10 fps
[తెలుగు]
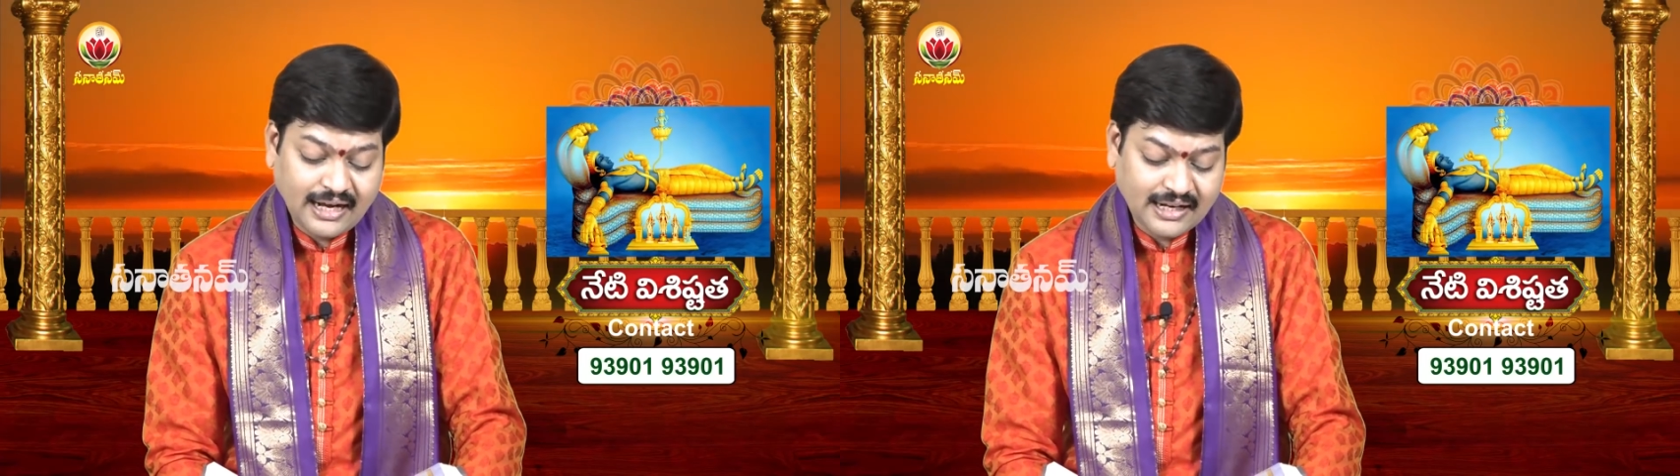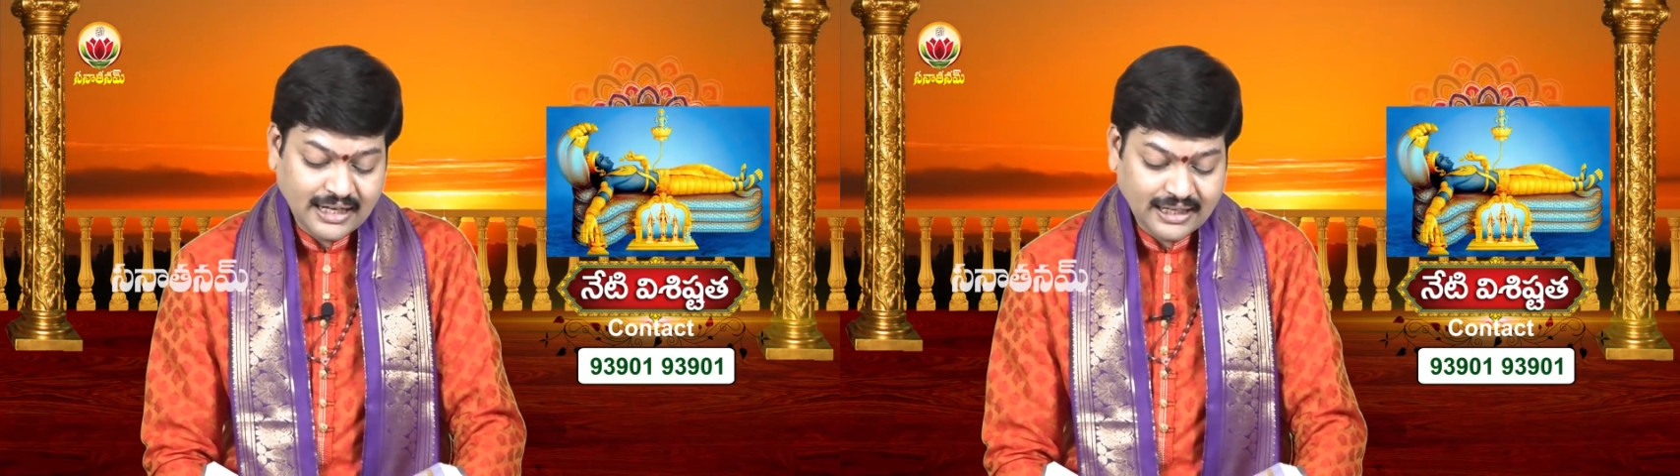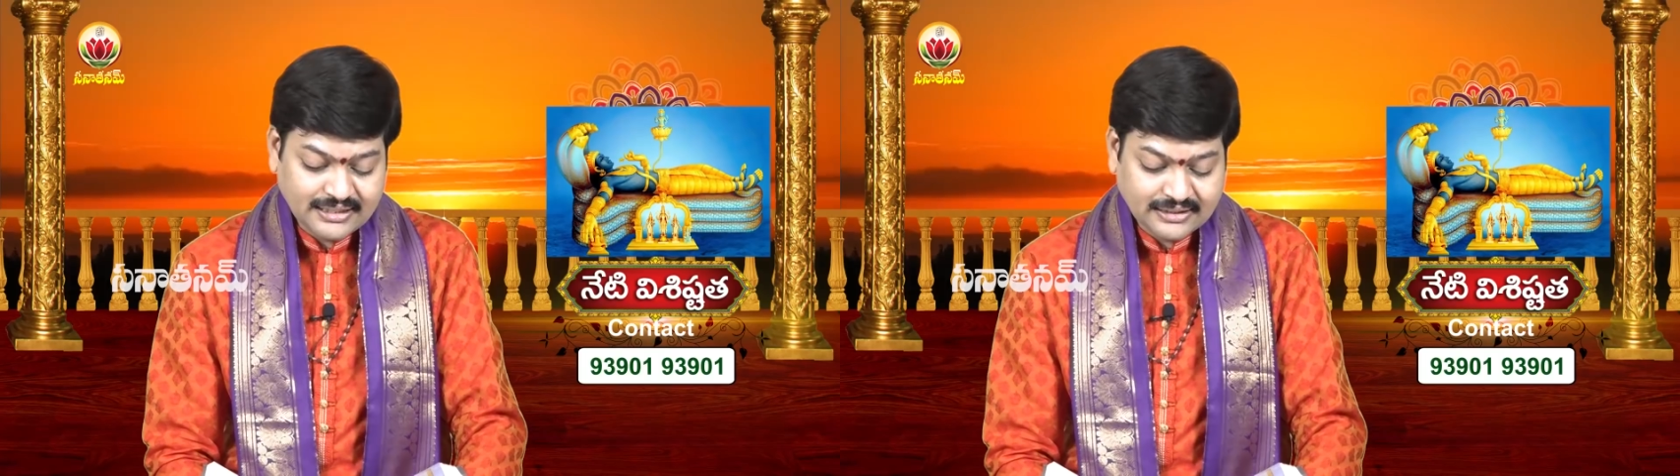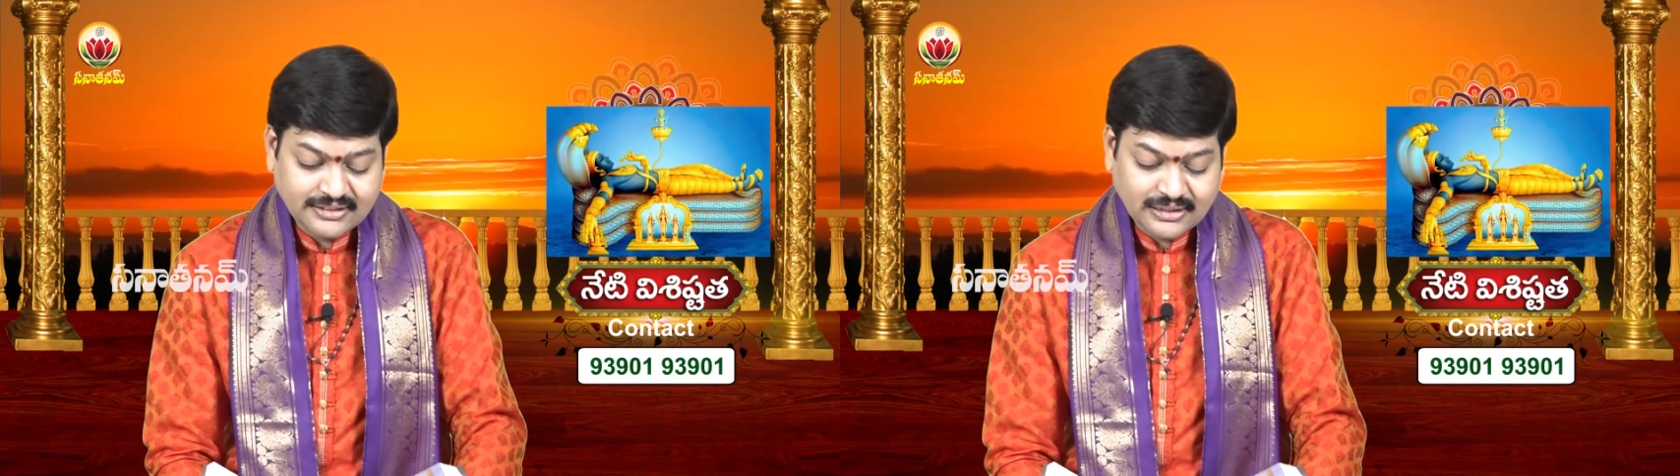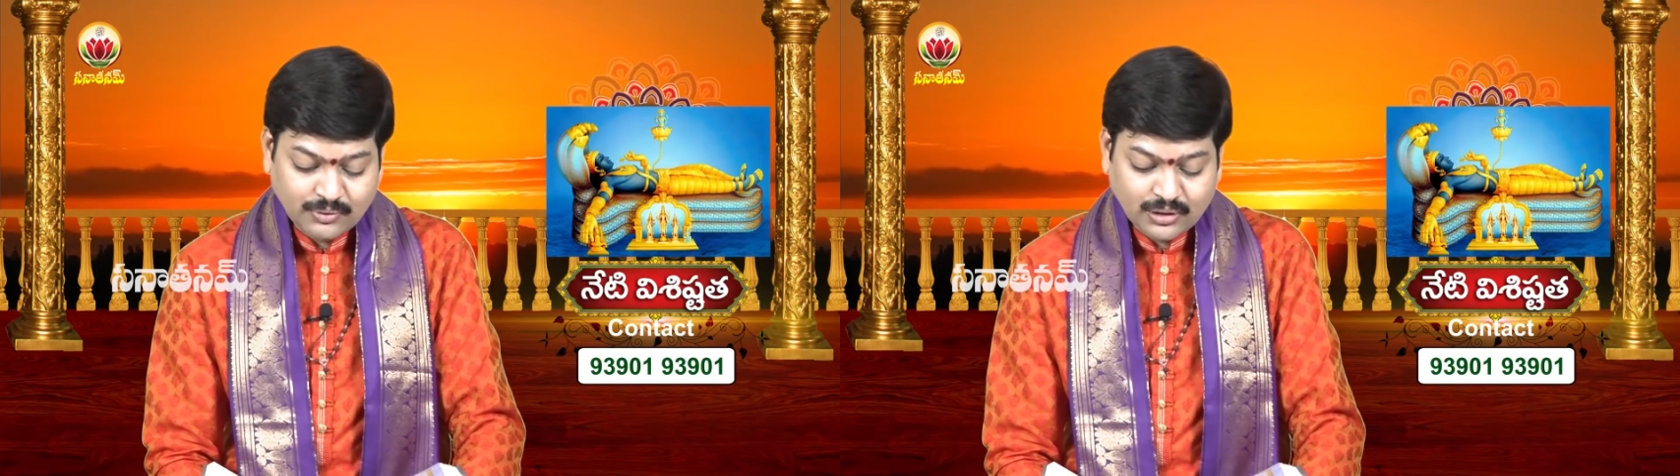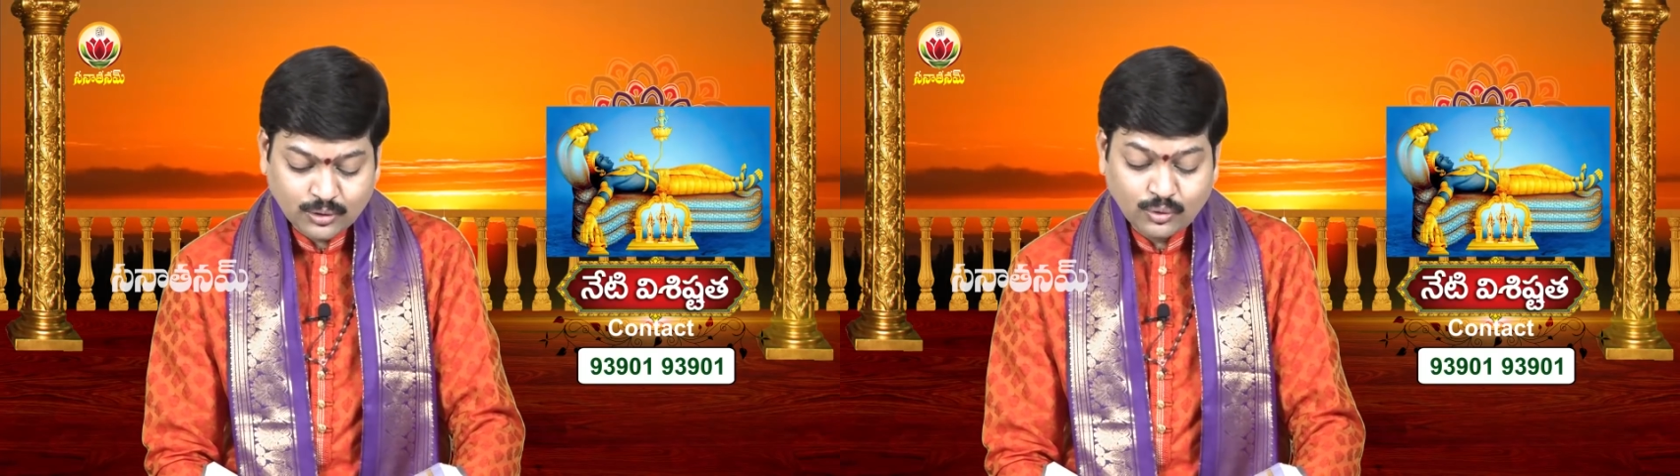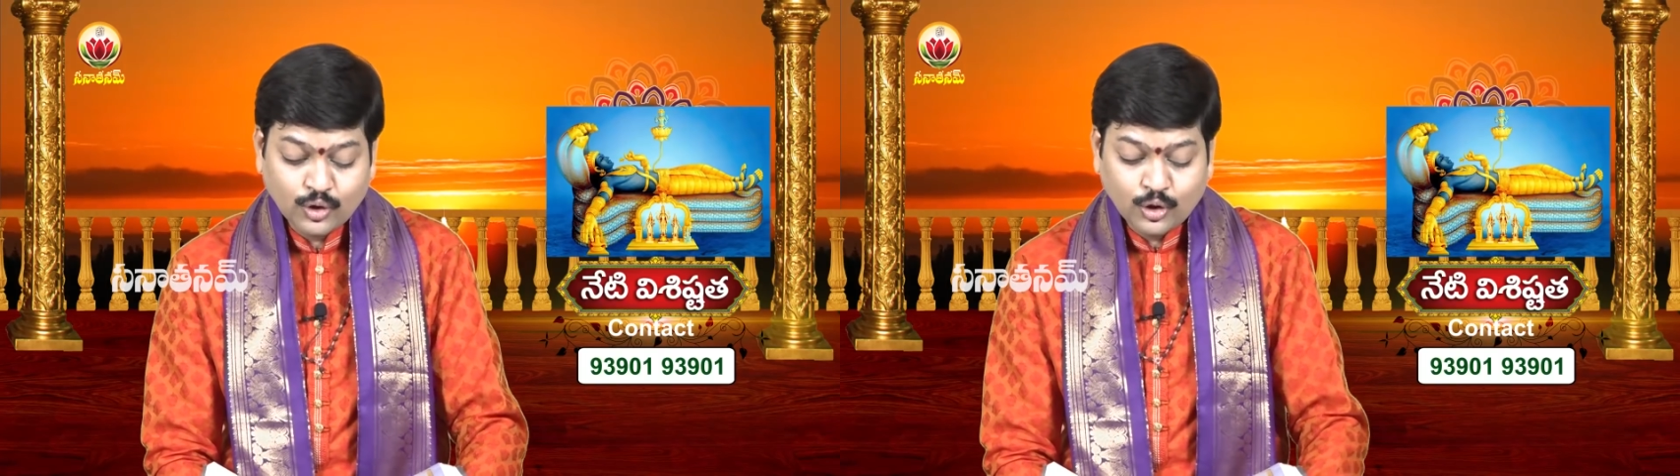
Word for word: ఆ కారణం చేత ఈ జన్మలో అతను